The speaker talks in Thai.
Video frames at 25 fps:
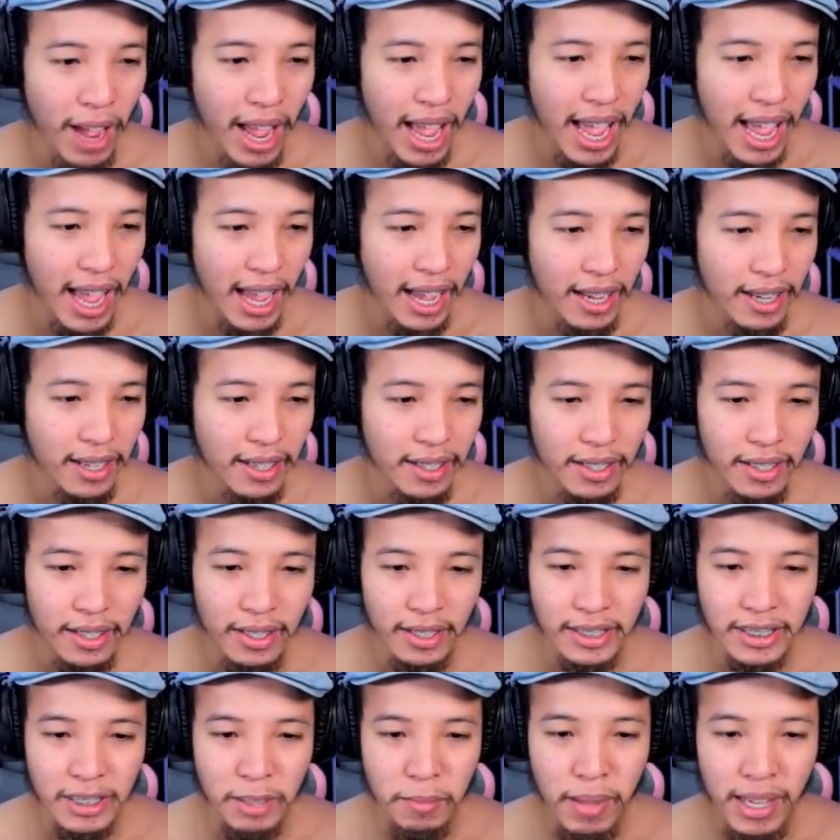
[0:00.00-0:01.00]
ว่า
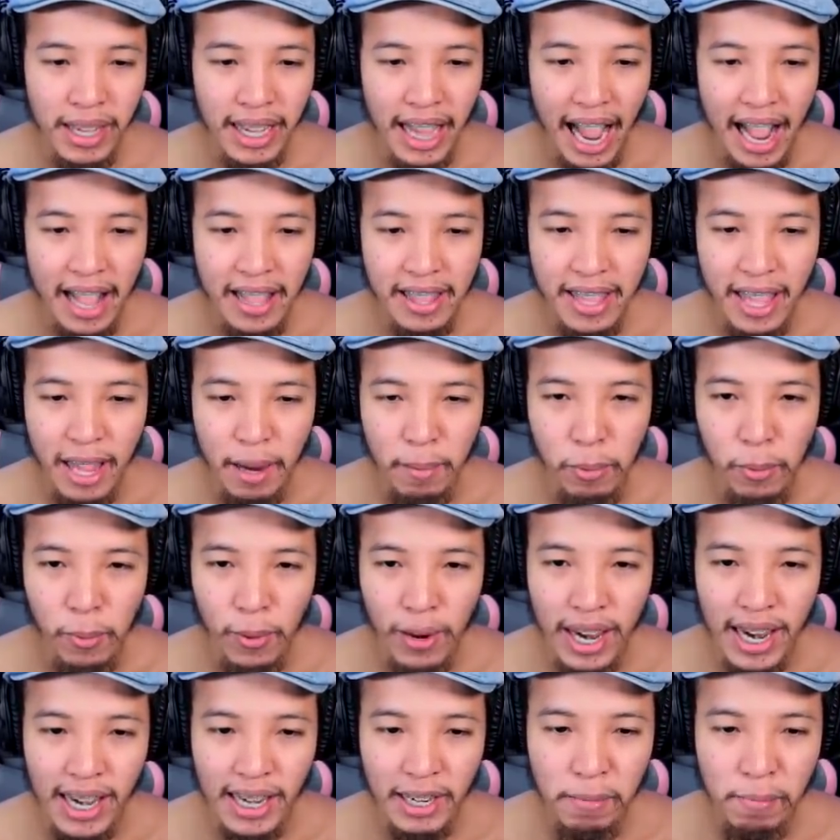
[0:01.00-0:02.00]
จะมีการเหยียด
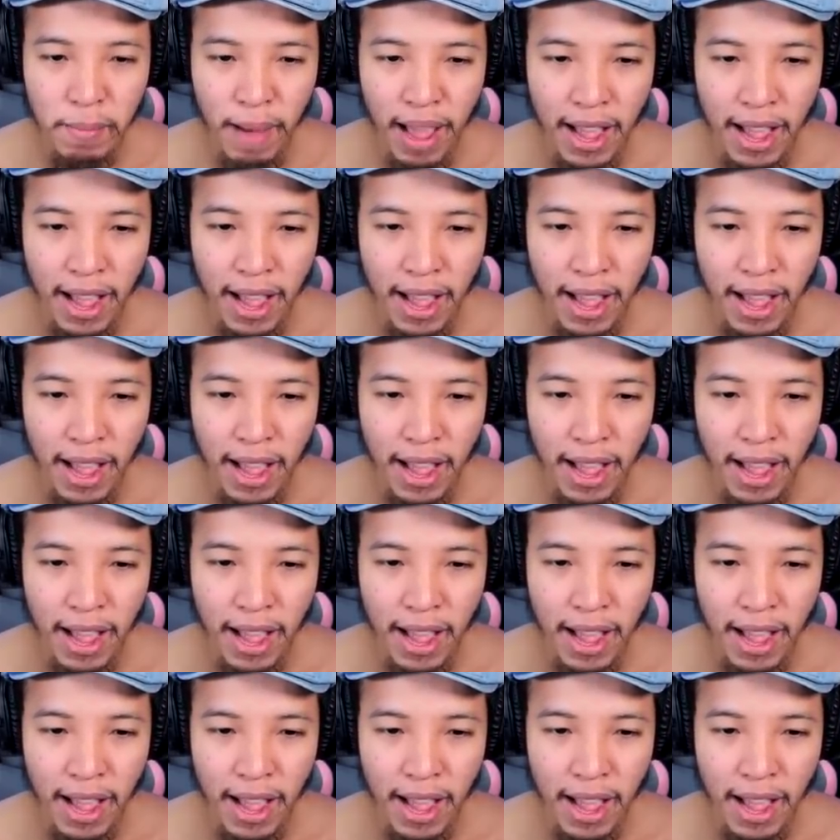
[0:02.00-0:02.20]
ผู้เล่นหรือเป